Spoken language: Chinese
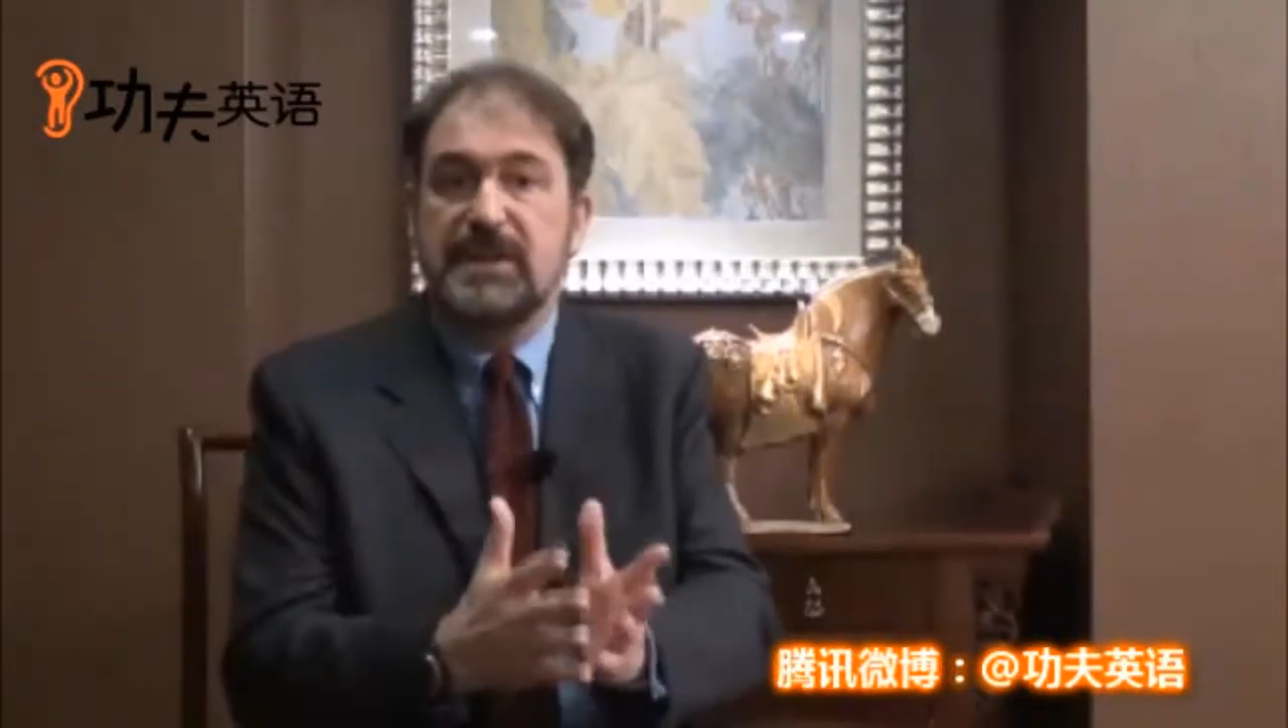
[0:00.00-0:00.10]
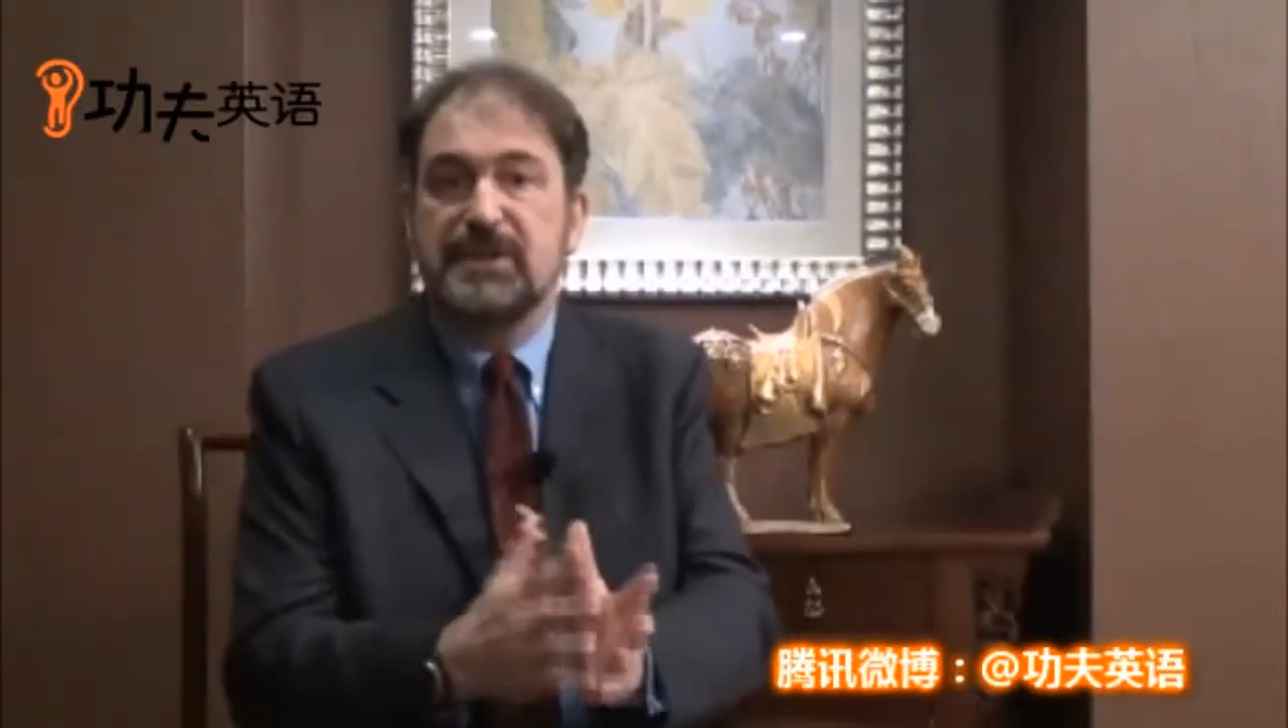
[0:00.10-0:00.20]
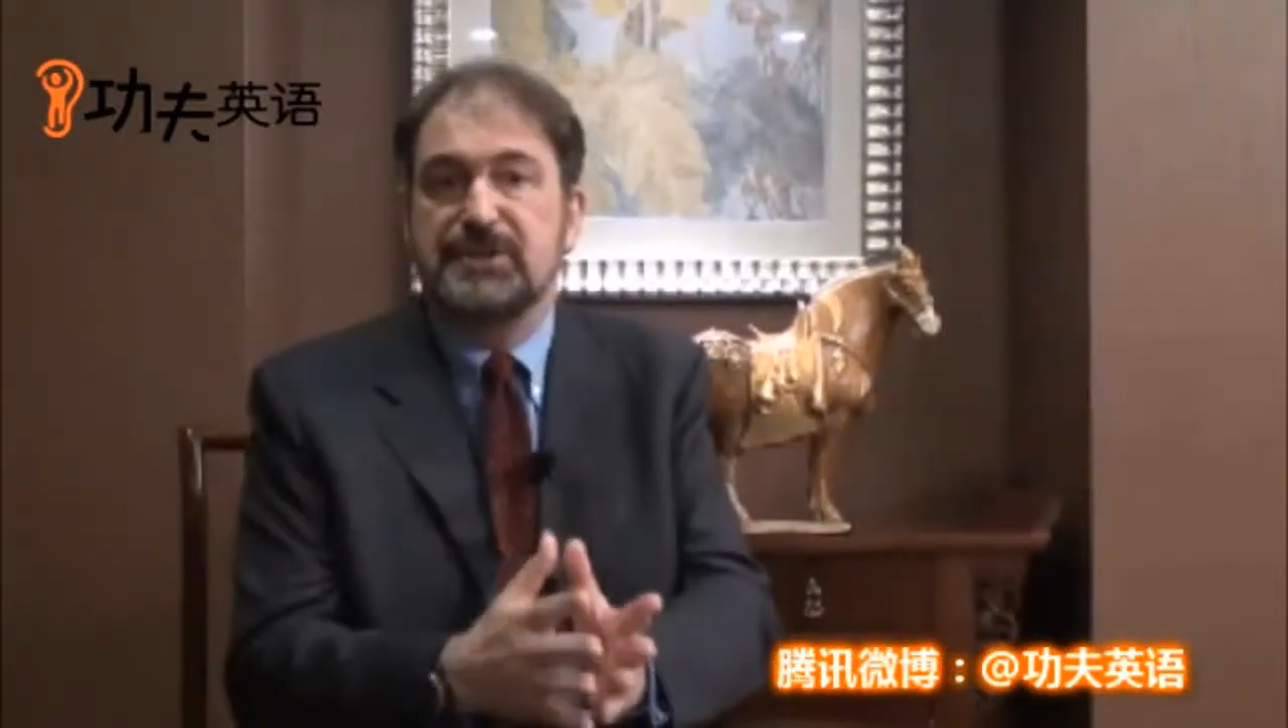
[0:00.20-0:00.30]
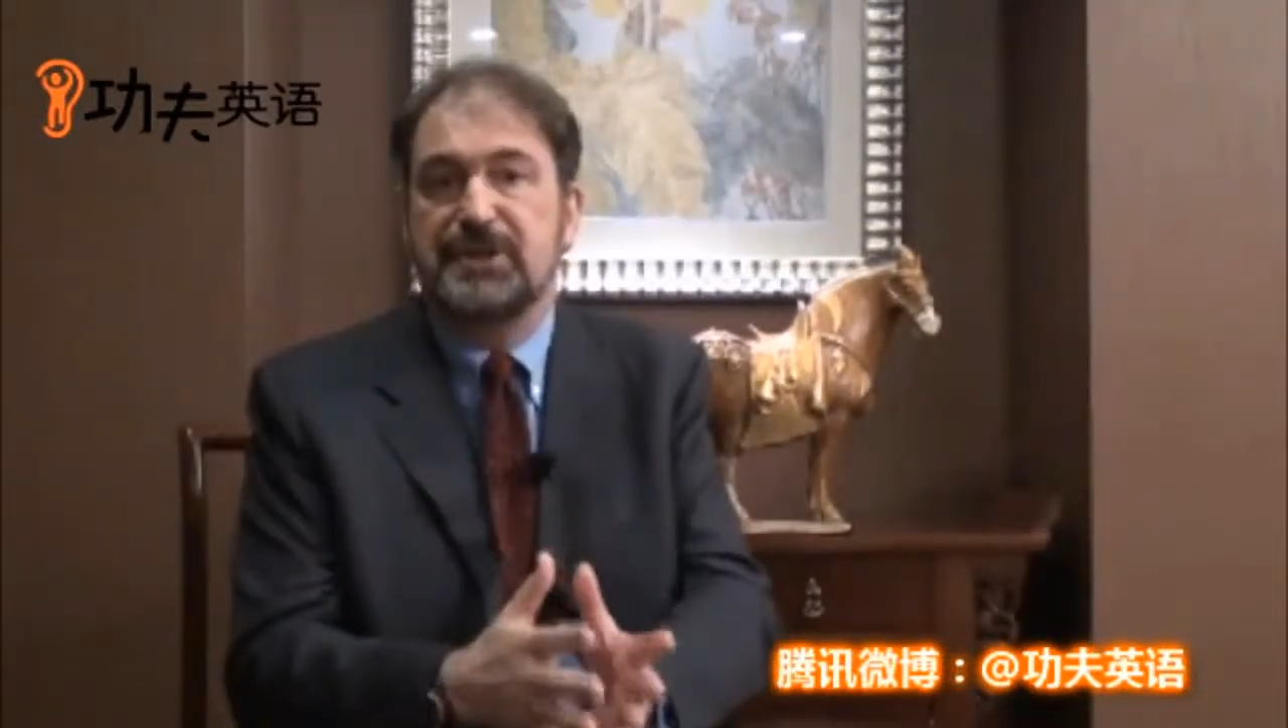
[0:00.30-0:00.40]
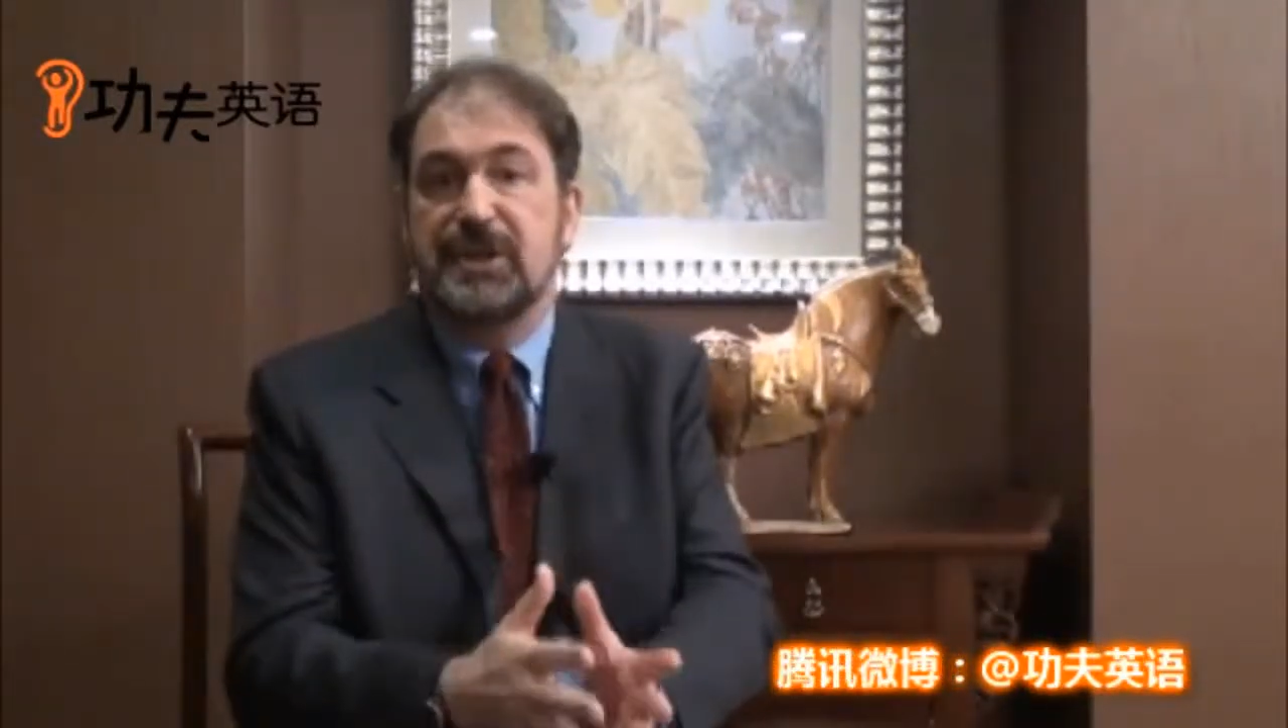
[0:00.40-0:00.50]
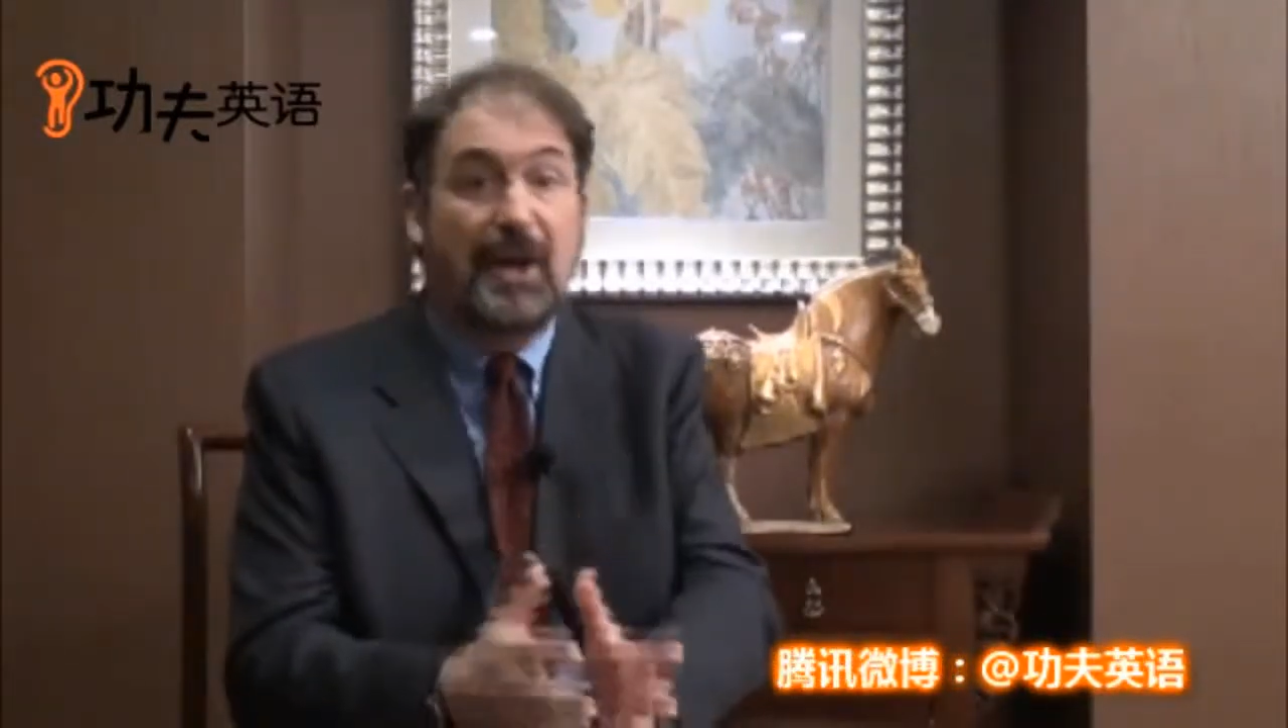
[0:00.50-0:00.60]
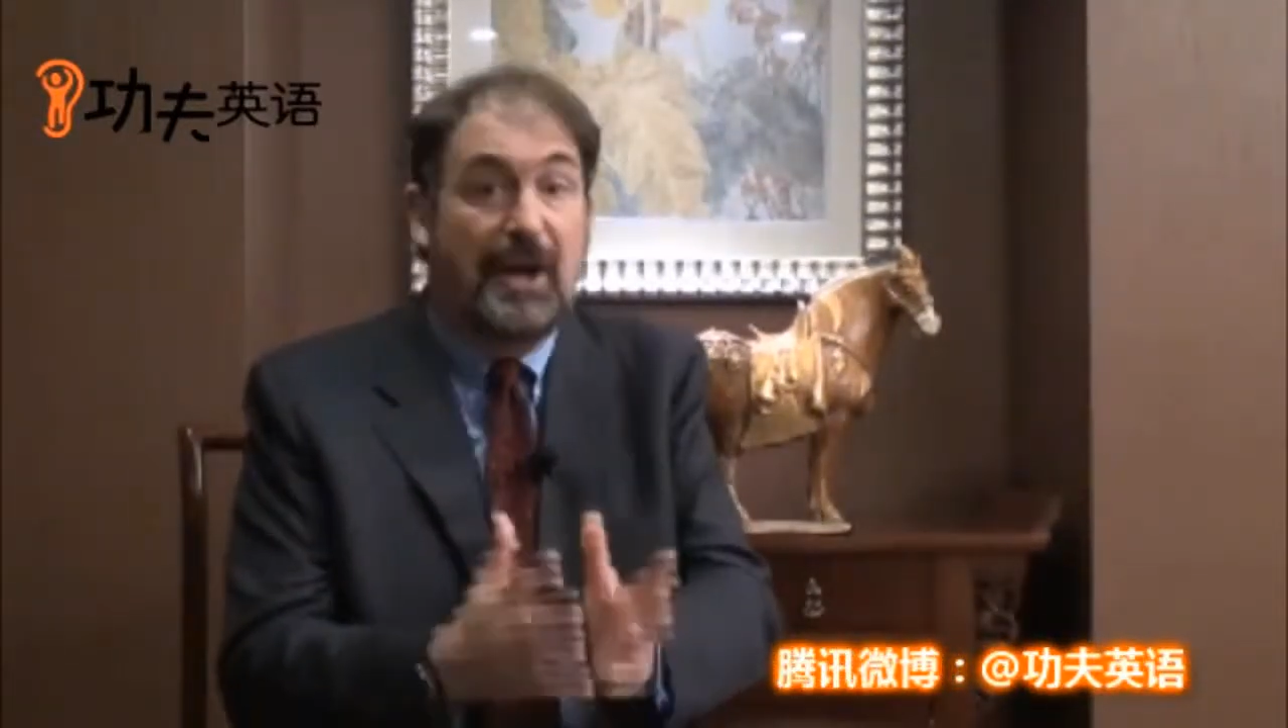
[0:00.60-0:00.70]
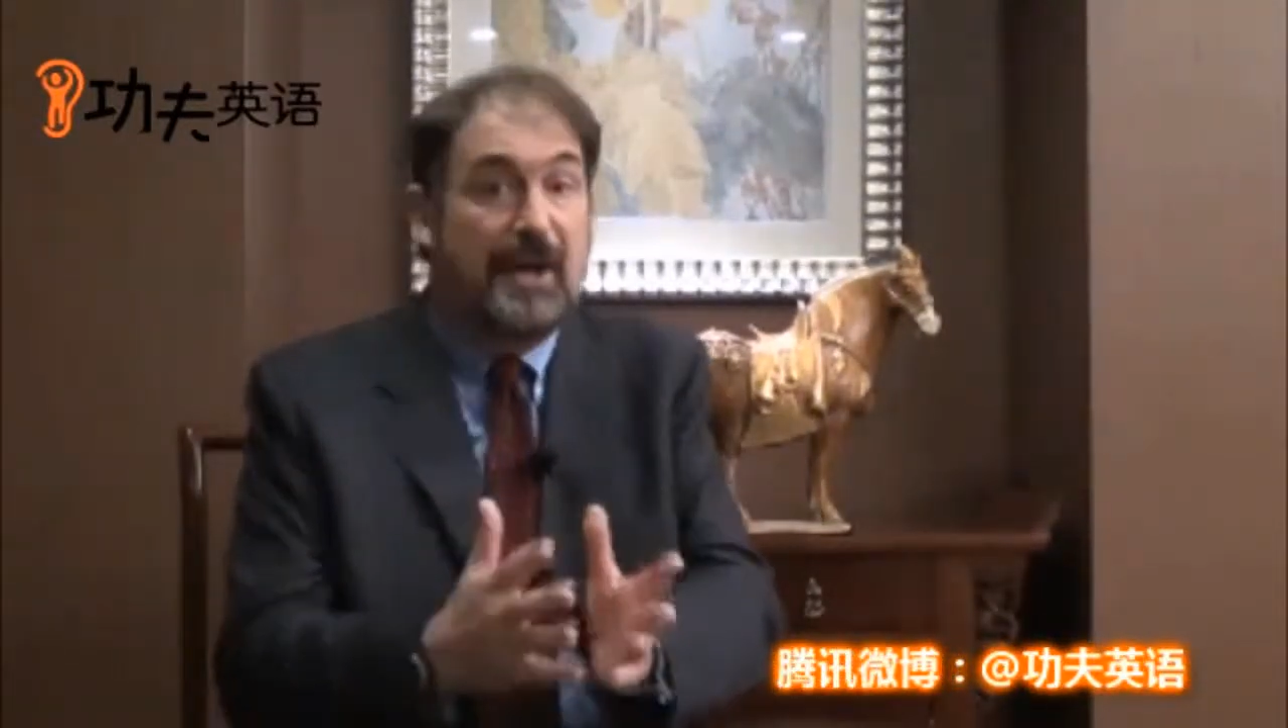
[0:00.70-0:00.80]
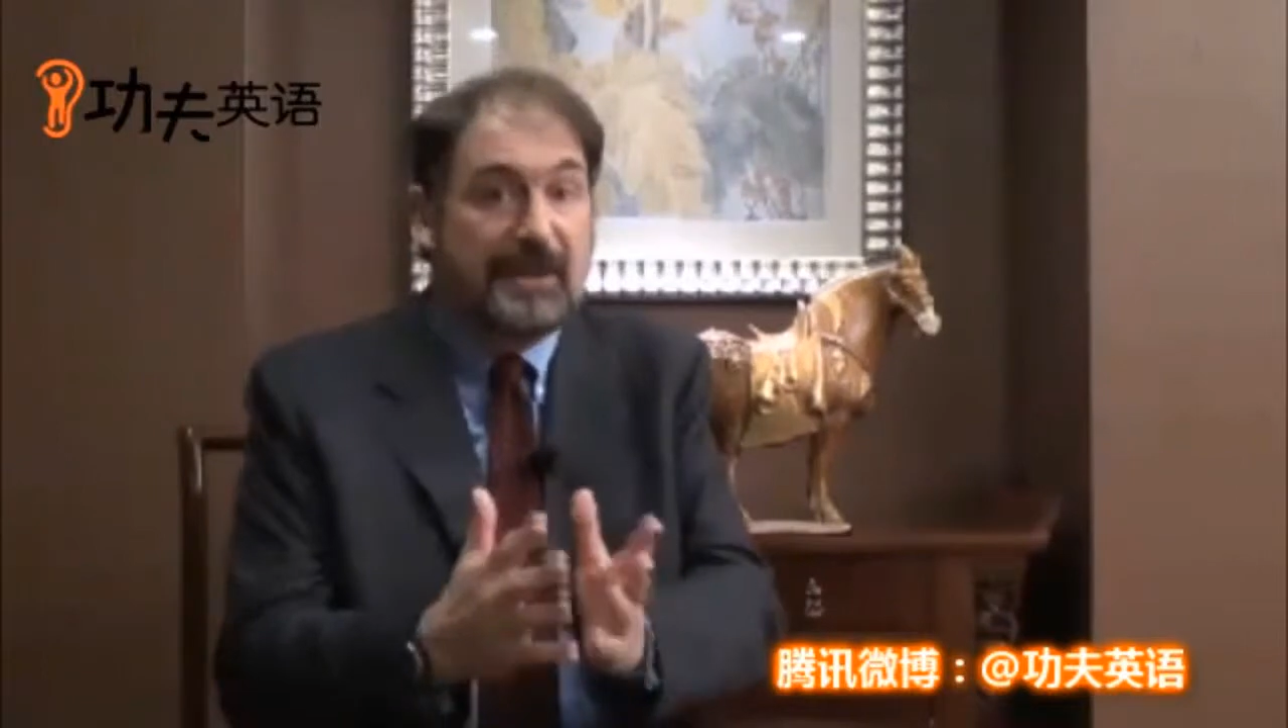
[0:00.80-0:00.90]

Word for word: 意识的